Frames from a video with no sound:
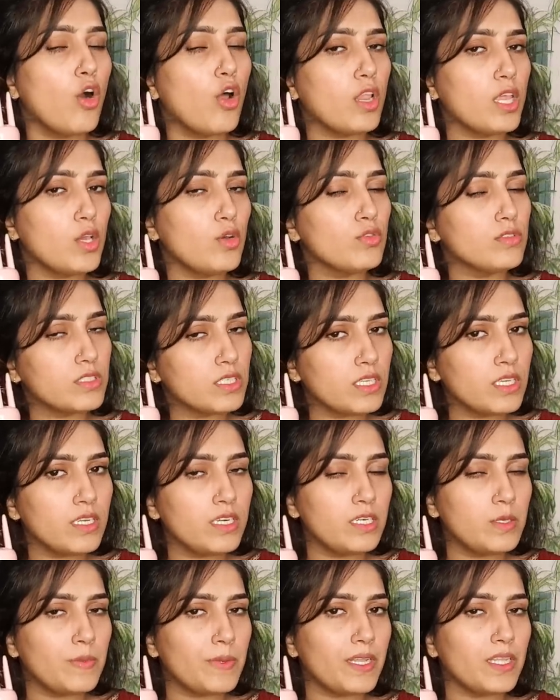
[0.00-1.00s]
और ये उसी
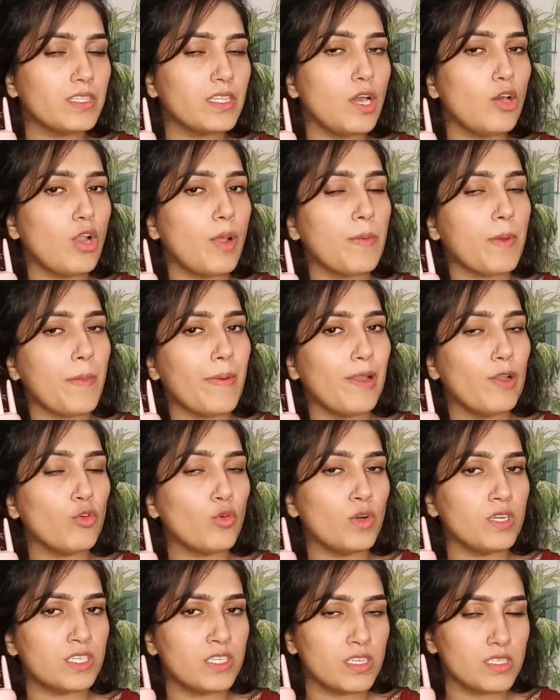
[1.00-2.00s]
हीट पर रहता है और आपके बालों को
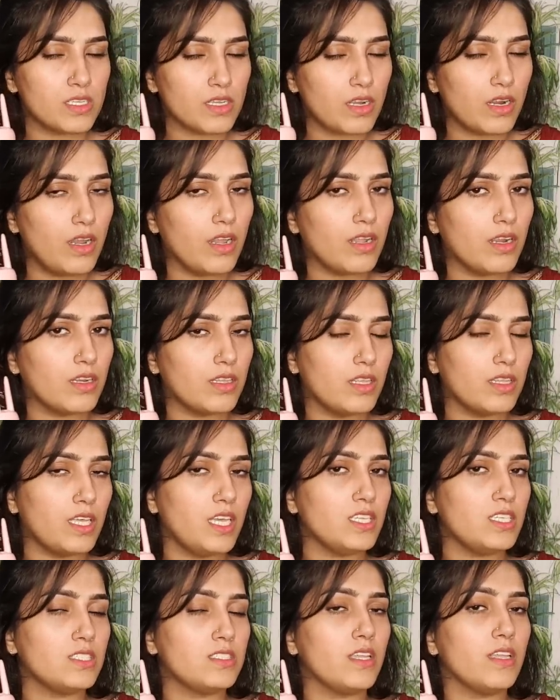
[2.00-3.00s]
अच्छे से कर्ल कर देता है
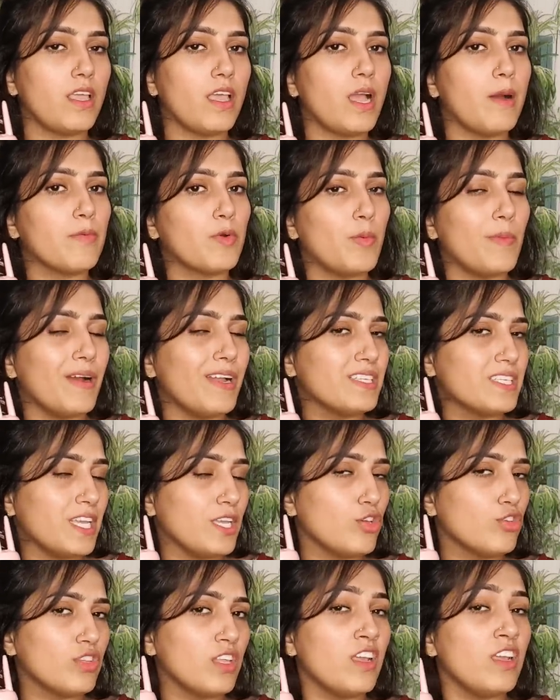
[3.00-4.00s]
जिससे कि आपको बाल चाहिए
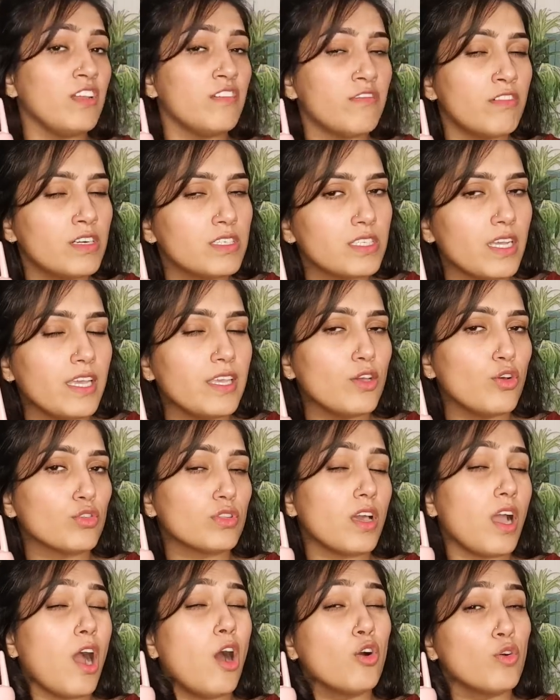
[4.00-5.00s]
होते हैं इन्वर्ट चाहिए होता
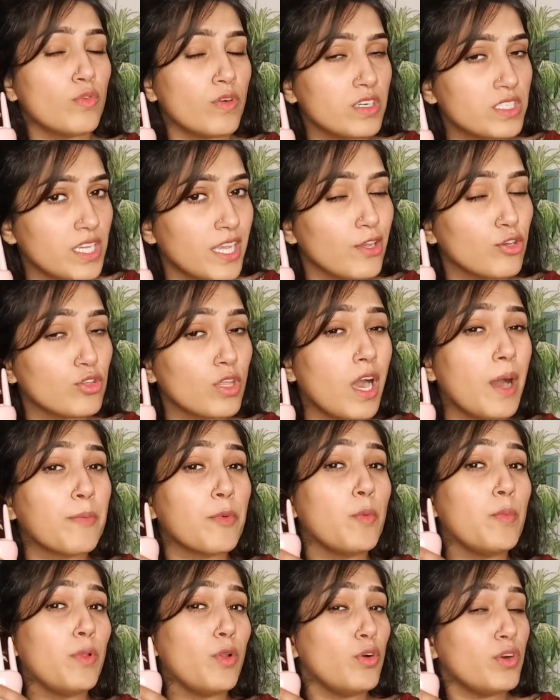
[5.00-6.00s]
है आउटवर्ट चाहिए होता है आपको
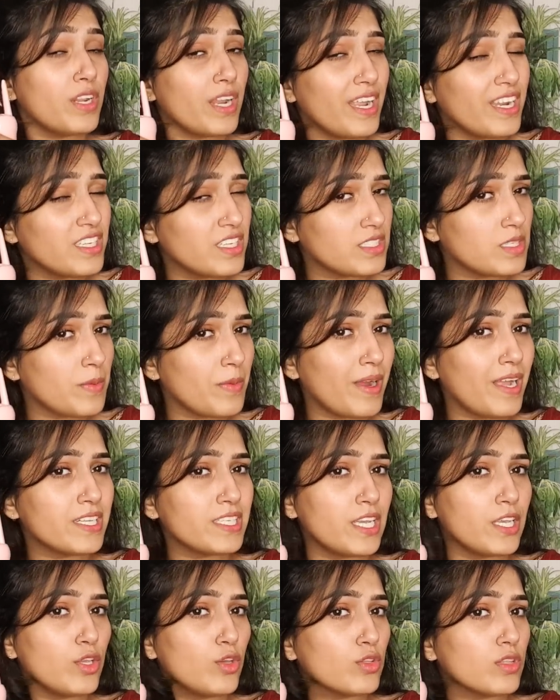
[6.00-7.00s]
ब्लू ड्रायर जैसे बाल
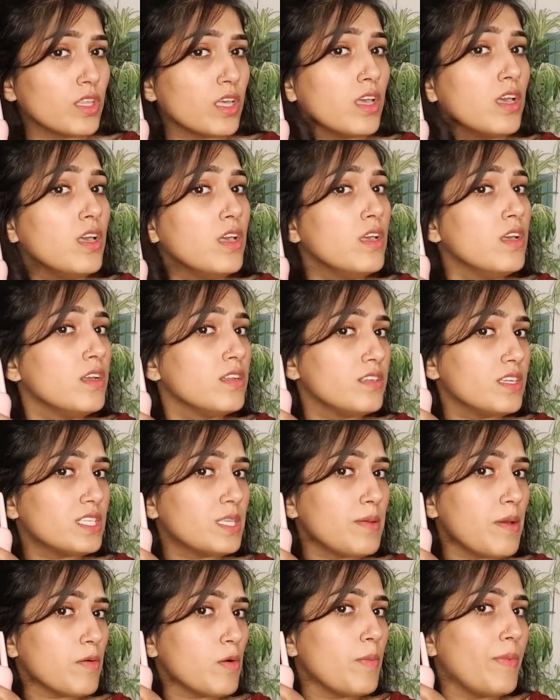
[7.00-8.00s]
चाहिए होते हैं जैसे
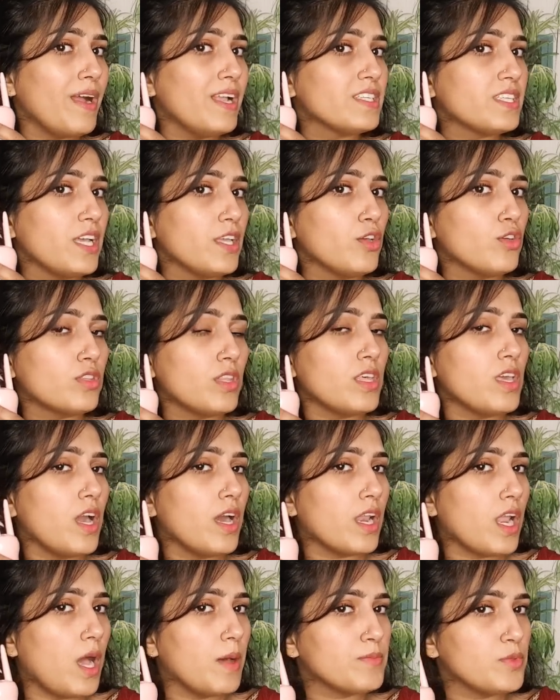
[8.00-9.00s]
आपको बाल चाहिए होते हैं
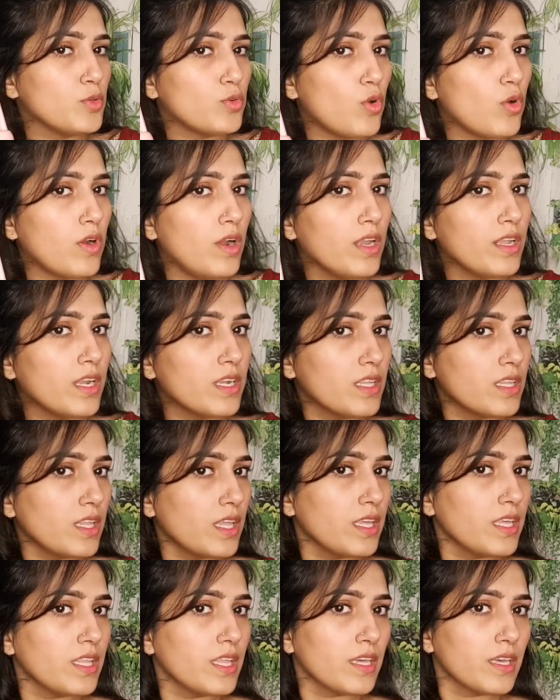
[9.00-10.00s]
आराम से उनको कर्ल करता है
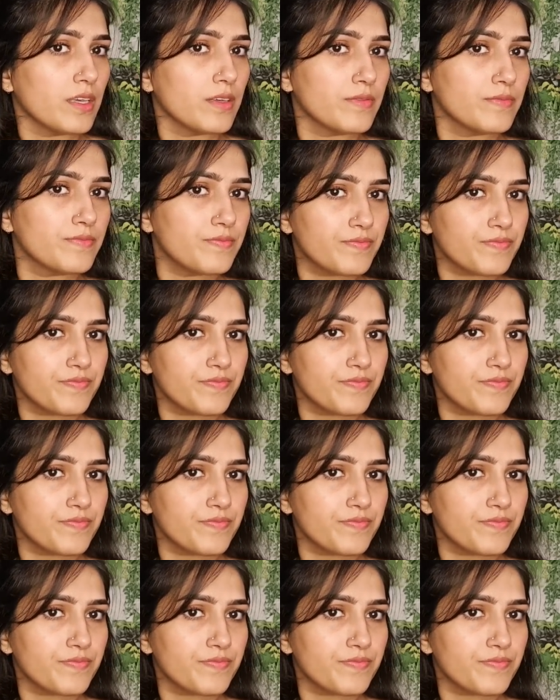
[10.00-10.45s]
ये देखें